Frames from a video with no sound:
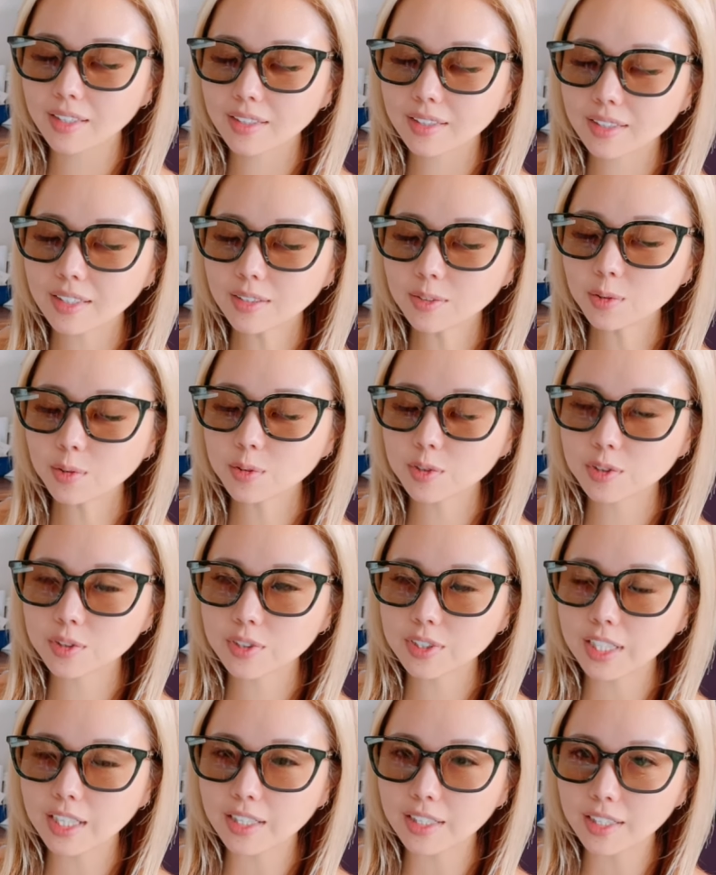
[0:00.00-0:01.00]
過去
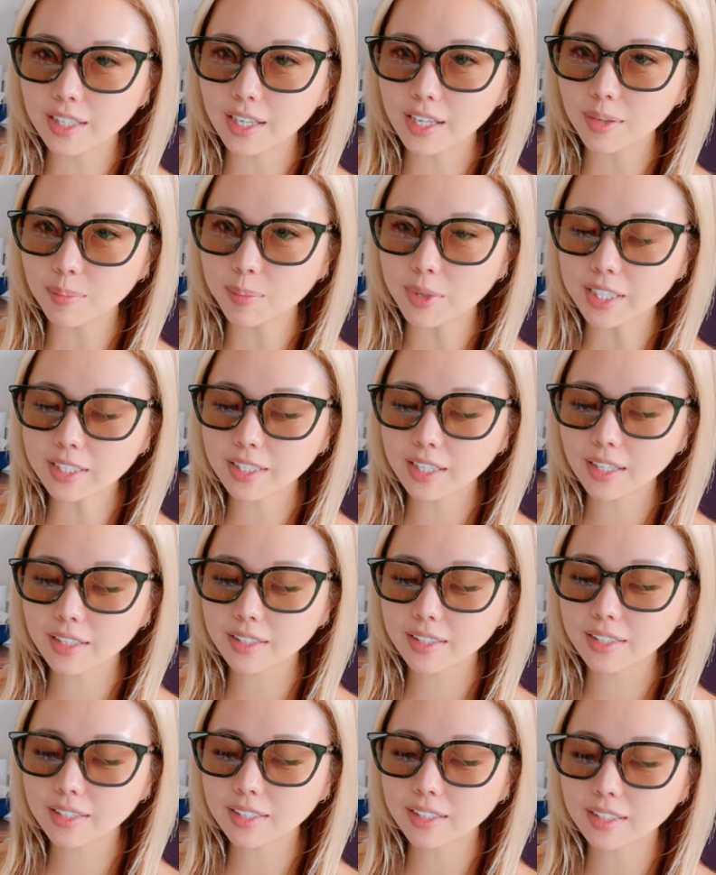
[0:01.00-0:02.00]
10年で馬
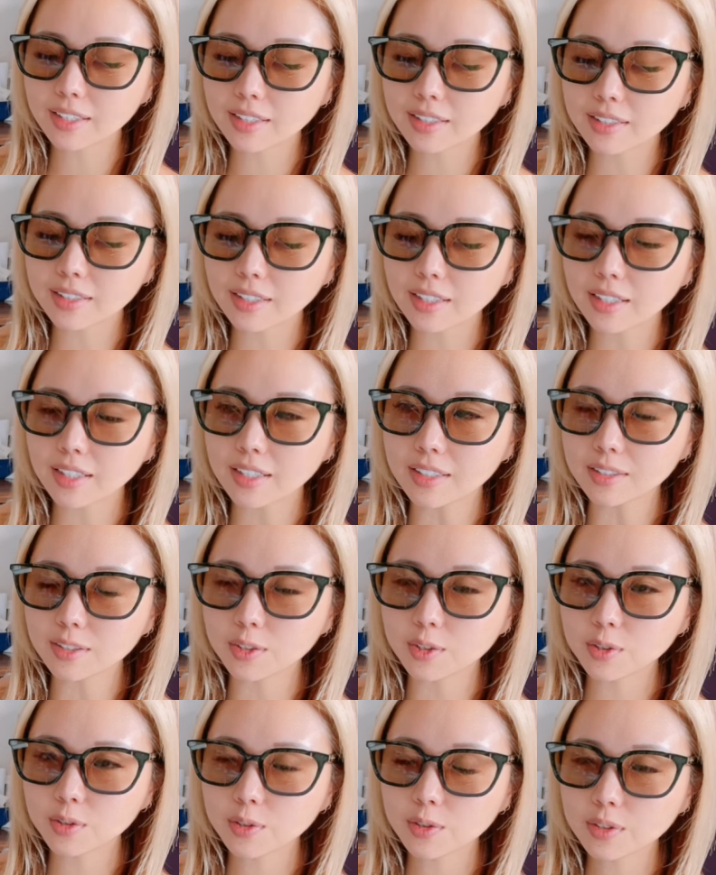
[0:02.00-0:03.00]
券に絡んだ
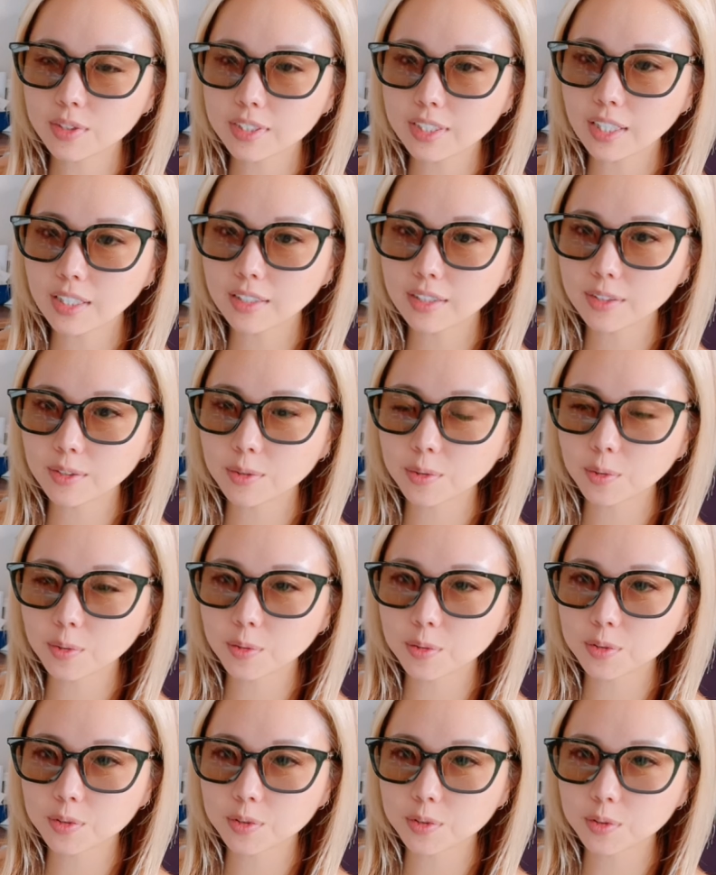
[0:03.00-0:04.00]
13
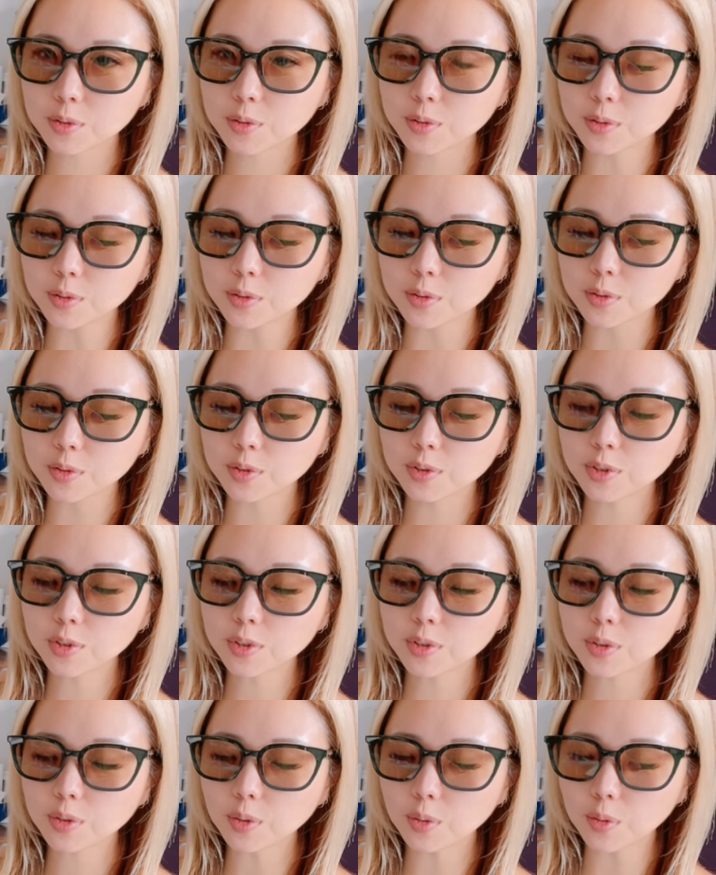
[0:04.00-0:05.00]
頭中10
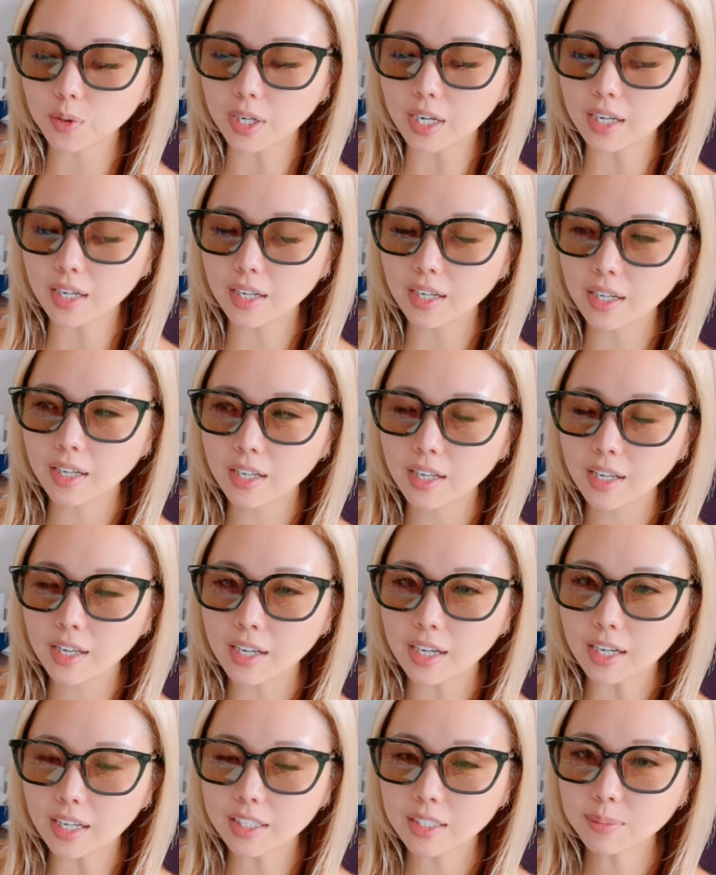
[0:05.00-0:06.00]
頭が
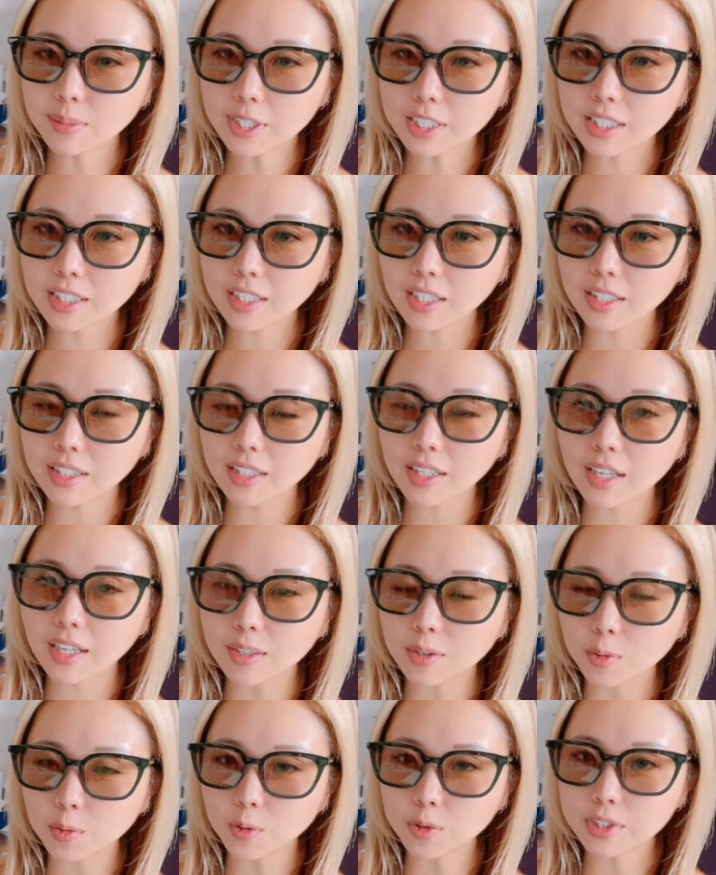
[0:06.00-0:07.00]
有馬記念
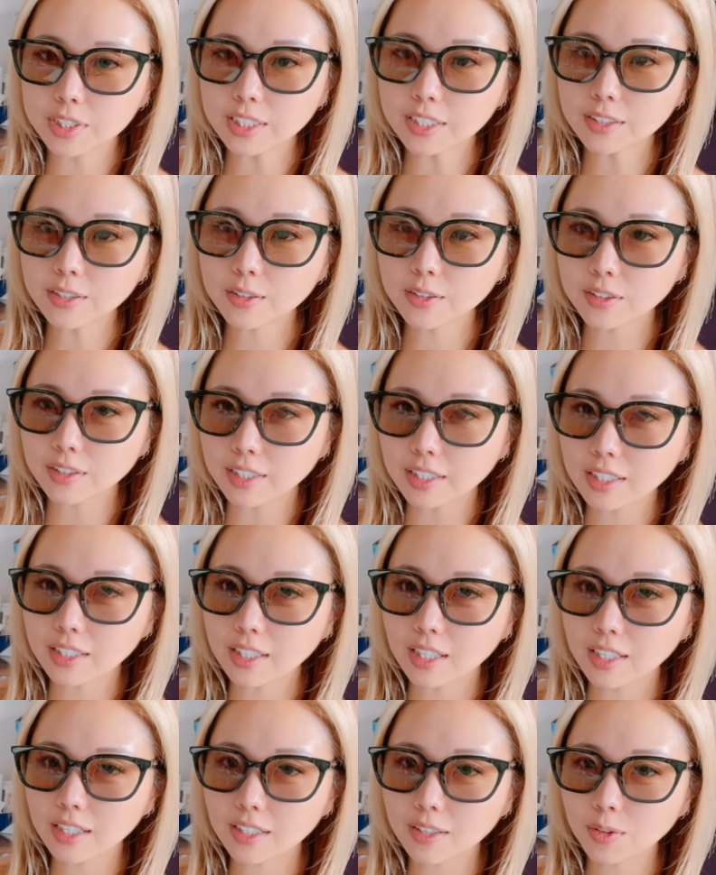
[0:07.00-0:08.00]
で5着以
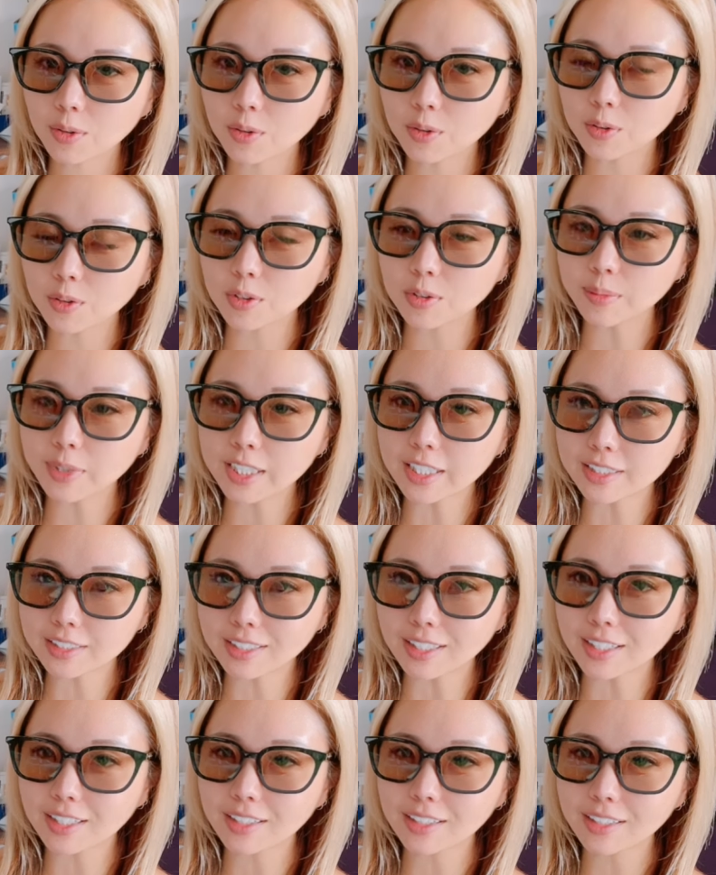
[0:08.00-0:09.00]
内の馬でした。